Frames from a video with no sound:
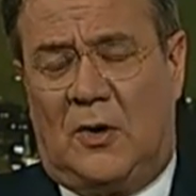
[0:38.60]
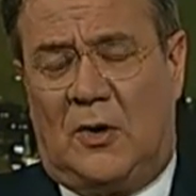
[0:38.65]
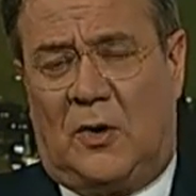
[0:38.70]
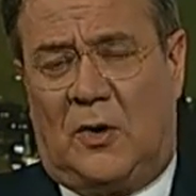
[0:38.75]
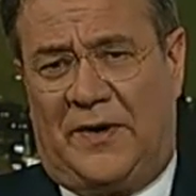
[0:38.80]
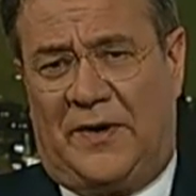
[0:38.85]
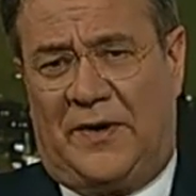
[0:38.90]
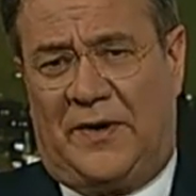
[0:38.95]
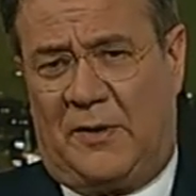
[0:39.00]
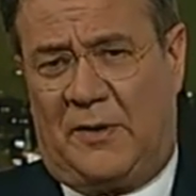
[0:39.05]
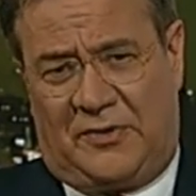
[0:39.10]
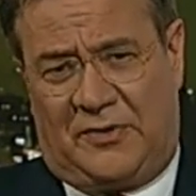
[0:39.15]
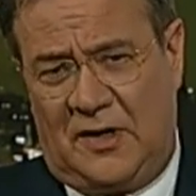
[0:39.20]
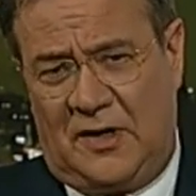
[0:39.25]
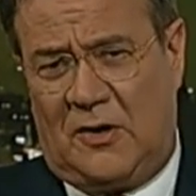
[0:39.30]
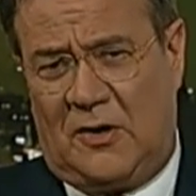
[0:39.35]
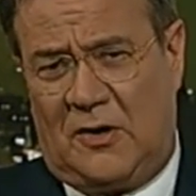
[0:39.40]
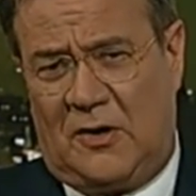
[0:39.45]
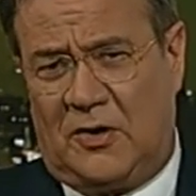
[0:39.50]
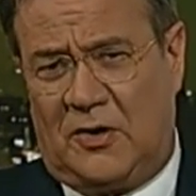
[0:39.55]
Und deshalb
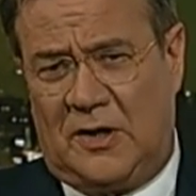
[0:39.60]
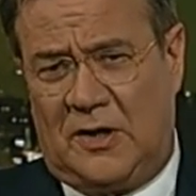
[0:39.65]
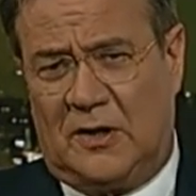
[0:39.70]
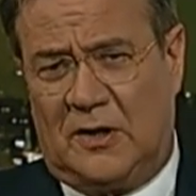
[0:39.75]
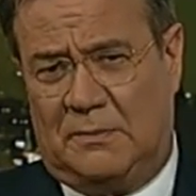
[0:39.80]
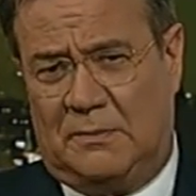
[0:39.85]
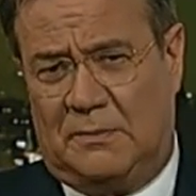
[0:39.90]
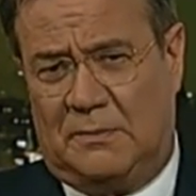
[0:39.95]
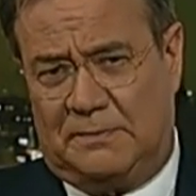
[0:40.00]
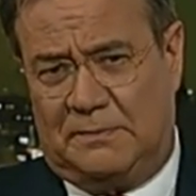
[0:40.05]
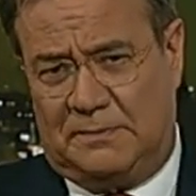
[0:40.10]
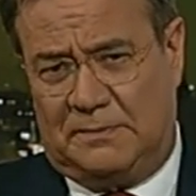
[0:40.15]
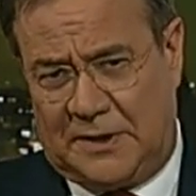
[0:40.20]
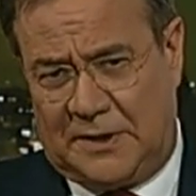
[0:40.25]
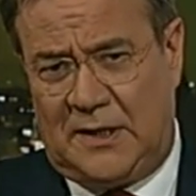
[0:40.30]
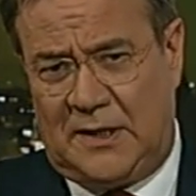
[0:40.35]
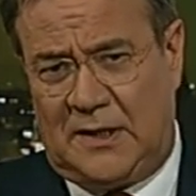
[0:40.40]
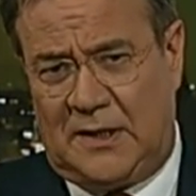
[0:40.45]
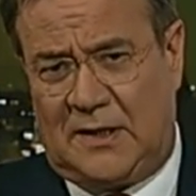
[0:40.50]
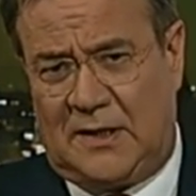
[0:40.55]
sind die auch in Ihrem
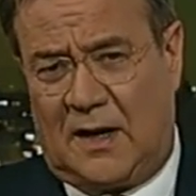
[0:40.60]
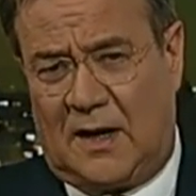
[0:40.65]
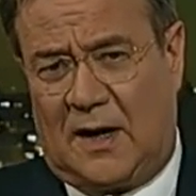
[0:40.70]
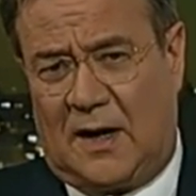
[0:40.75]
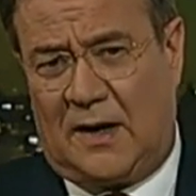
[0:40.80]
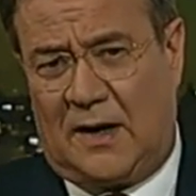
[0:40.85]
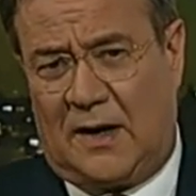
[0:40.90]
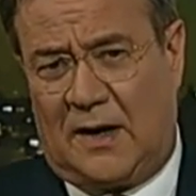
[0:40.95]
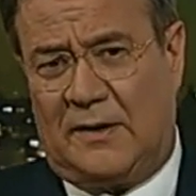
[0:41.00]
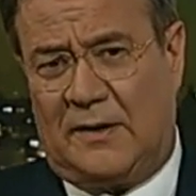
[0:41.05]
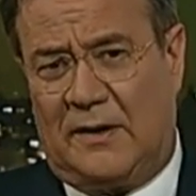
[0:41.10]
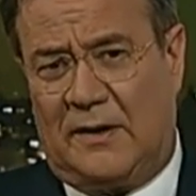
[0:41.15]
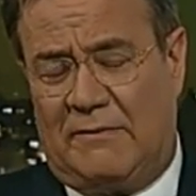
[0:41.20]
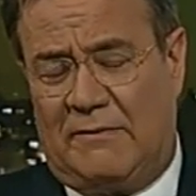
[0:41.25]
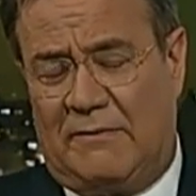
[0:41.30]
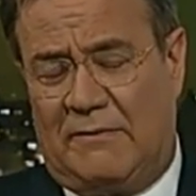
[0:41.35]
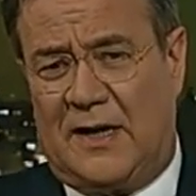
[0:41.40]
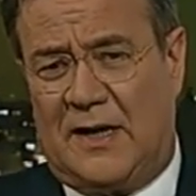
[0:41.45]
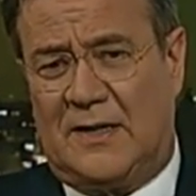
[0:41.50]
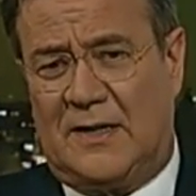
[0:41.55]
Bericht gerade
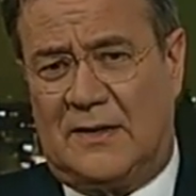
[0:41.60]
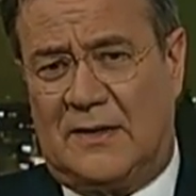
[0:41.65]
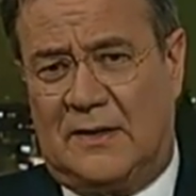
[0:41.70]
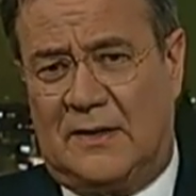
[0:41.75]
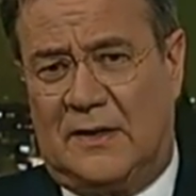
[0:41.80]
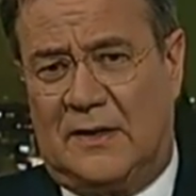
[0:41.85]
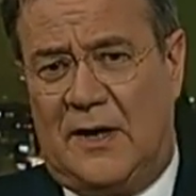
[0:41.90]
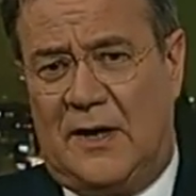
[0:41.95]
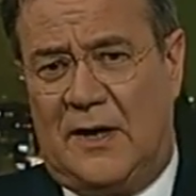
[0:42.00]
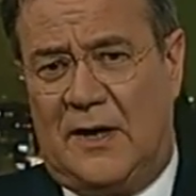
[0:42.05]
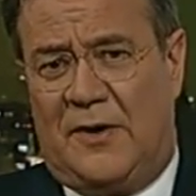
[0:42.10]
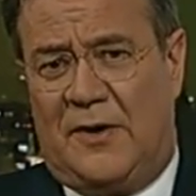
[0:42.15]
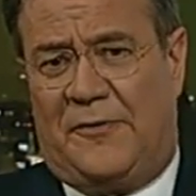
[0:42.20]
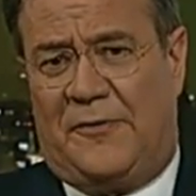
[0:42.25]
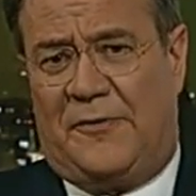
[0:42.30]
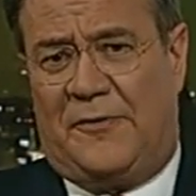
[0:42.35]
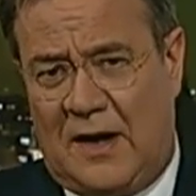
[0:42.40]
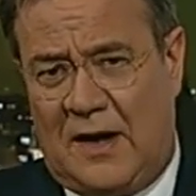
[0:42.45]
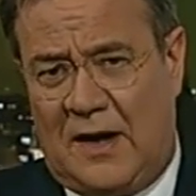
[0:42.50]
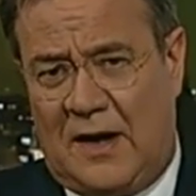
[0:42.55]
erwähnten
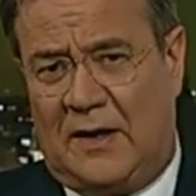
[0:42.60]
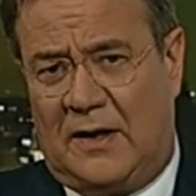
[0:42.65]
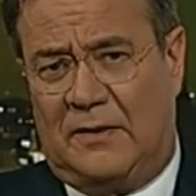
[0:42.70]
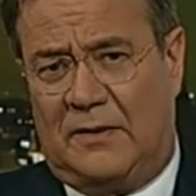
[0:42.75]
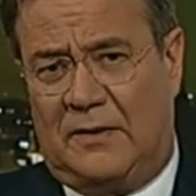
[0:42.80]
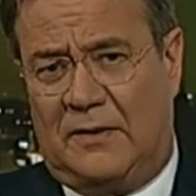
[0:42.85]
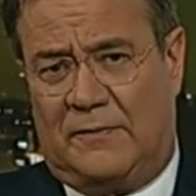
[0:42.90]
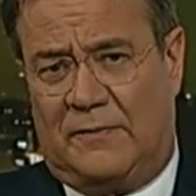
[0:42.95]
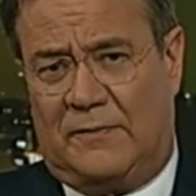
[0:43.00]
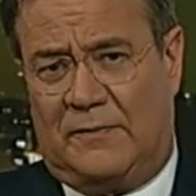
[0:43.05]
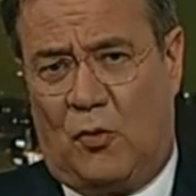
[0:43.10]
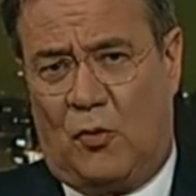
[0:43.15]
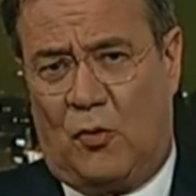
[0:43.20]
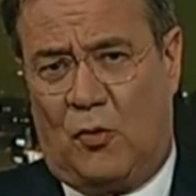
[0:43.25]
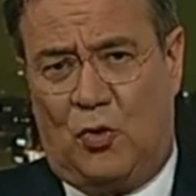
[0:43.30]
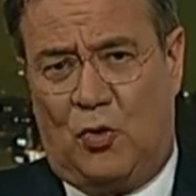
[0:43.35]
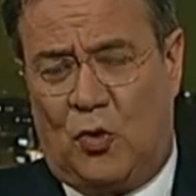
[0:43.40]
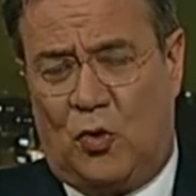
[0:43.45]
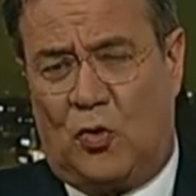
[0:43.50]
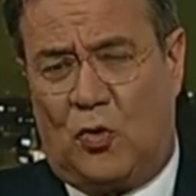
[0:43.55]
Fälle, wo
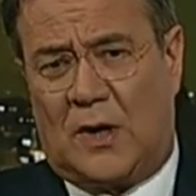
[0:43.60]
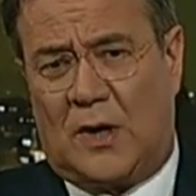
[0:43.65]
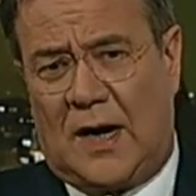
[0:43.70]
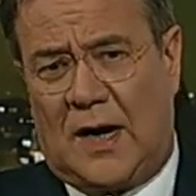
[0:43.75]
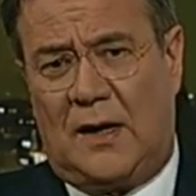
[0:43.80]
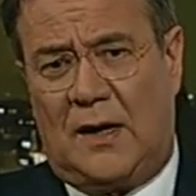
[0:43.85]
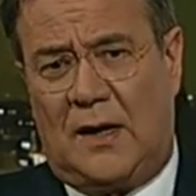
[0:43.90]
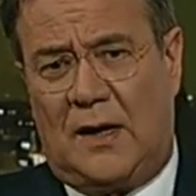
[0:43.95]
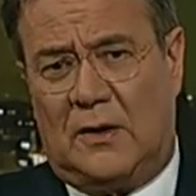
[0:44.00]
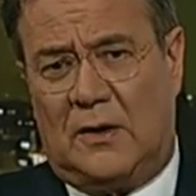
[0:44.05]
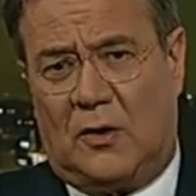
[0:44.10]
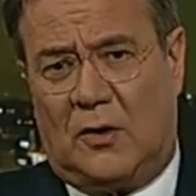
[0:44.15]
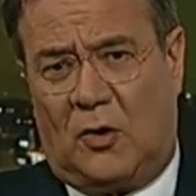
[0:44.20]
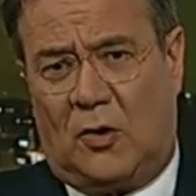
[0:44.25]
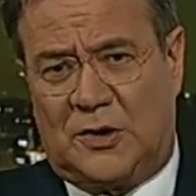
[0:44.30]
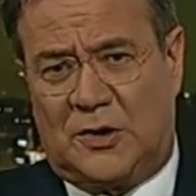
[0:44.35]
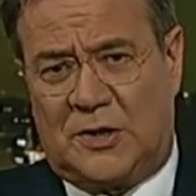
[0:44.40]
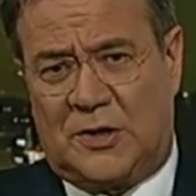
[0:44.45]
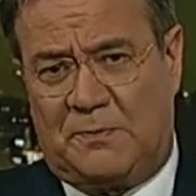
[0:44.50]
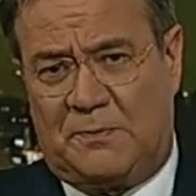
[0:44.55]

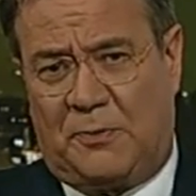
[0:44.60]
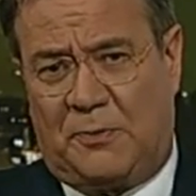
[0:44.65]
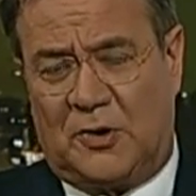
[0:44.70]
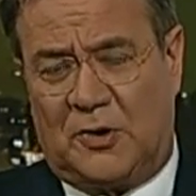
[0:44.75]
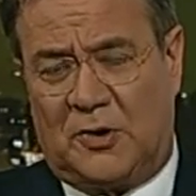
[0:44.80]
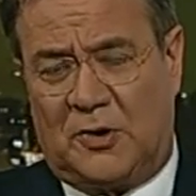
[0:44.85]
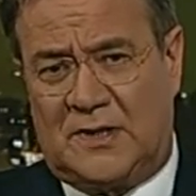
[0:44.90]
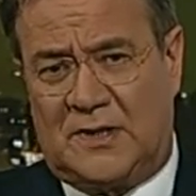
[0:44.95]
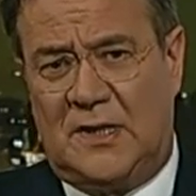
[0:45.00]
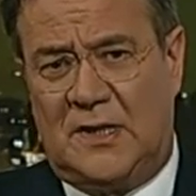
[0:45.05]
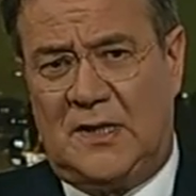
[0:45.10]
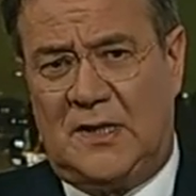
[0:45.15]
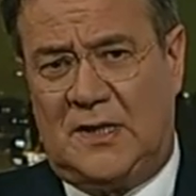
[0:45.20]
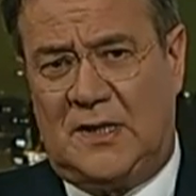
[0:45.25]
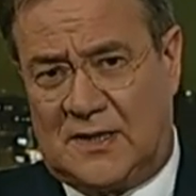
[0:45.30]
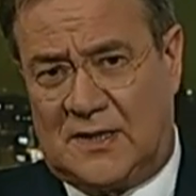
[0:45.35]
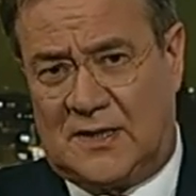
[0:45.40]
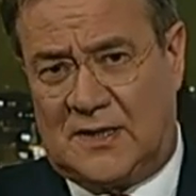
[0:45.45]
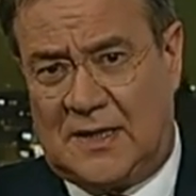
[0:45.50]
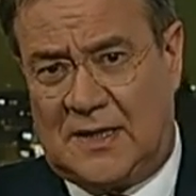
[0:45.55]
lokale Hotspots sind,
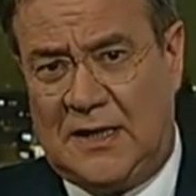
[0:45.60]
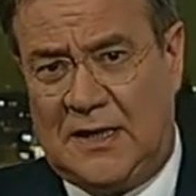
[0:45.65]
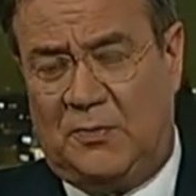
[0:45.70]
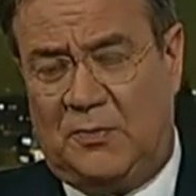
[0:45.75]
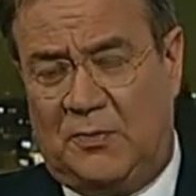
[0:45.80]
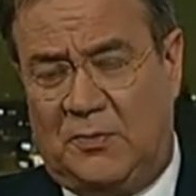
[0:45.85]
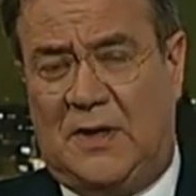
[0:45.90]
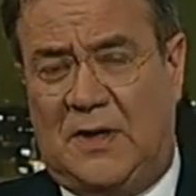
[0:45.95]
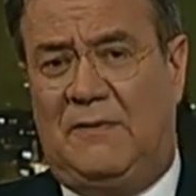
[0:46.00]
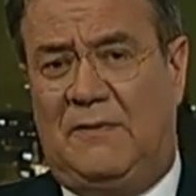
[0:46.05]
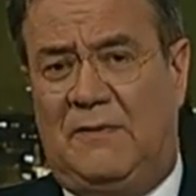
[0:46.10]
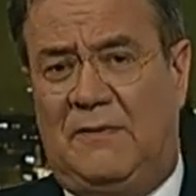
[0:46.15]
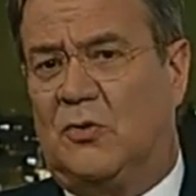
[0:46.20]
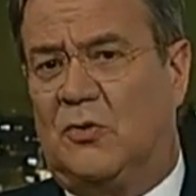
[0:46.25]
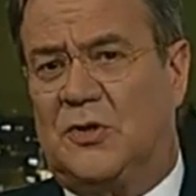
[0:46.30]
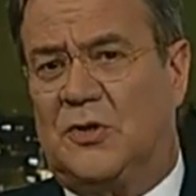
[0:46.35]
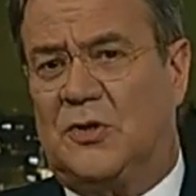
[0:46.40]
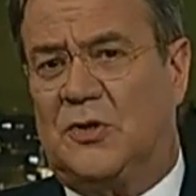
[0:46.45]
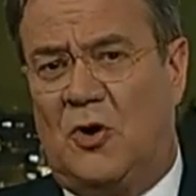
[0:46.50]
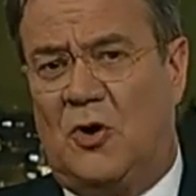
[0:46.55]
jetzt die, um die wir
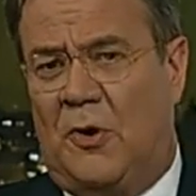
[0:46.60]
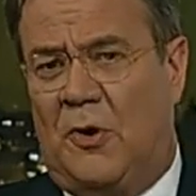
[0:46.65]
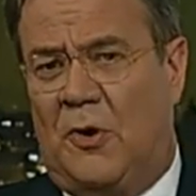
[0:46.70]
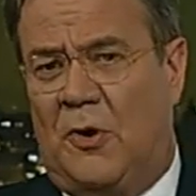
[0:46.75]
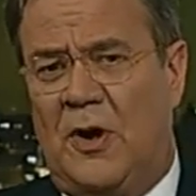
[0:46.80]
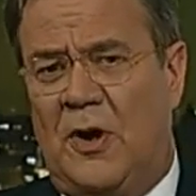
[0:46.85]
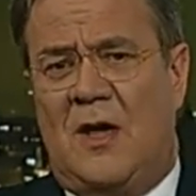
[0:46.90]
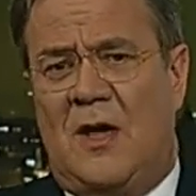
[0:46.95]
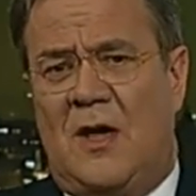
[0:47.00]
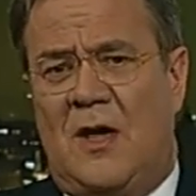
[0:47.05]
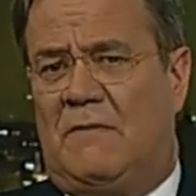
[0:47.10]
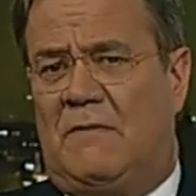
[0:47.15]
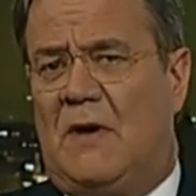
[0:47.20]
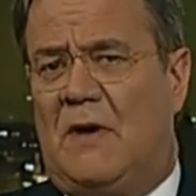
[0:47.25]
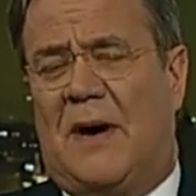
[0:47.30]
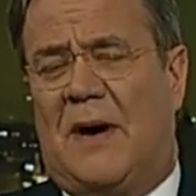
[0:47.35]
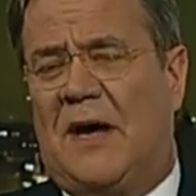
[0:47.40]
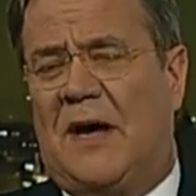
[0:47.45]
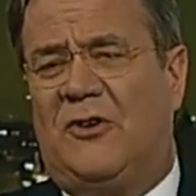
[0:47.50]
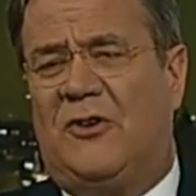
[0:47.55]
uns kümmern.
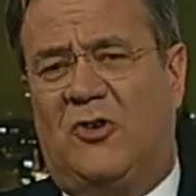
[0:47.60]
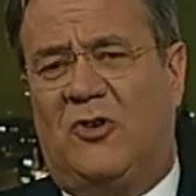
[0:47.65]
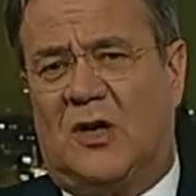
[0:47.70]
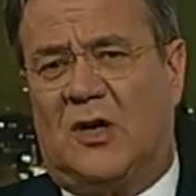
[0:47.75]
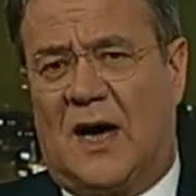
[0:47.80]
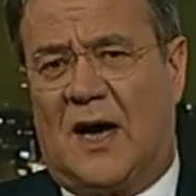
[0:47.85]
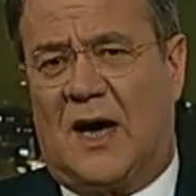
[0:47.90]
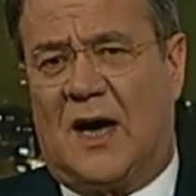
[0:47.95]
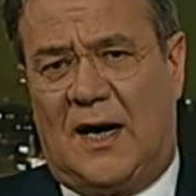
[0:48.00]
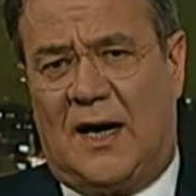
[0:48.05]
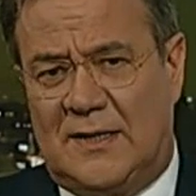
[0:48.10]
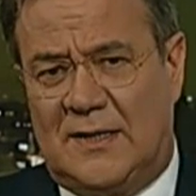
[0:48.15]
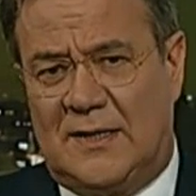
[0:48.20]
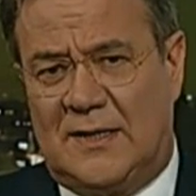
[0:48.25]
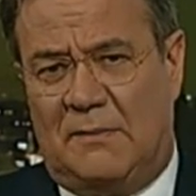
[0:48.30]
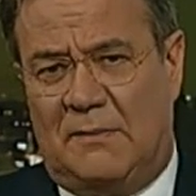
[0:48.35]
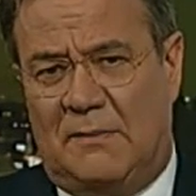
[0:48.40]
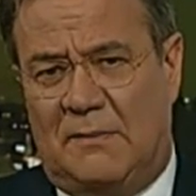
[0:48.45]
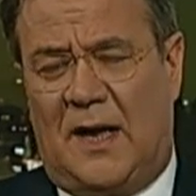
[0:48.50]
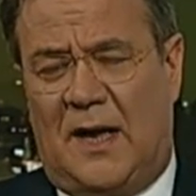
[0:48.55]
Wir haben manche
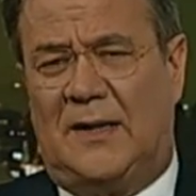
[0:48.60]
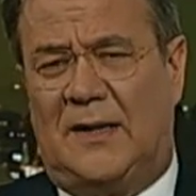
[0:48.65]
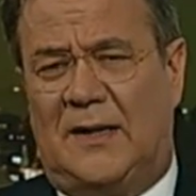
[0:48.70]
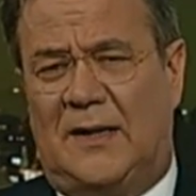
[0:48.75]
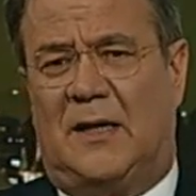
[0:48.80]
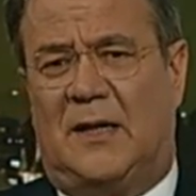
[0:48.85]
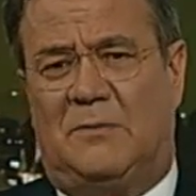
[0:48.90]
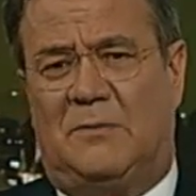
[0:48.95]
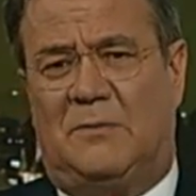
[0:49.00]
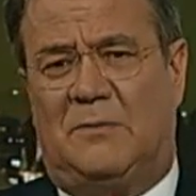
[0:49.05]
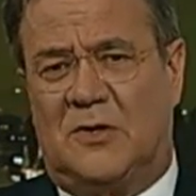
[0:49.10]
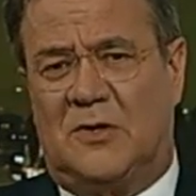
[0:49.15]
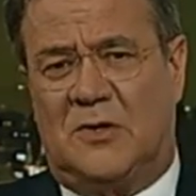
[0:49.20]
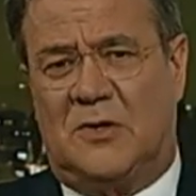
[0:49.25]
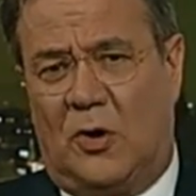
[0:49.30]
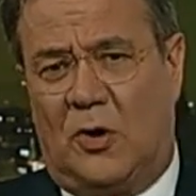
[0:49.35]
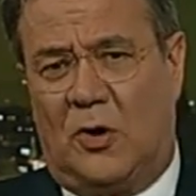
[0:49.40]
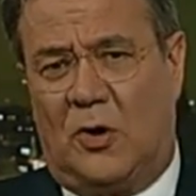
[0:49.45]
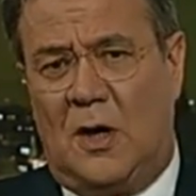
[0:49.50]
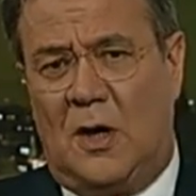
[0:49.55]
Kreise im Land, da gibt es
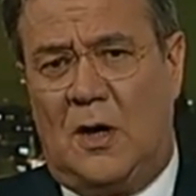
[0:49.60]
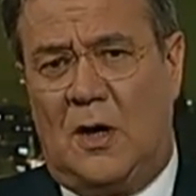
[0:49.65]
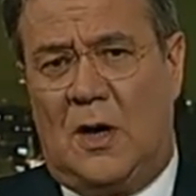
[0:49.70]
noch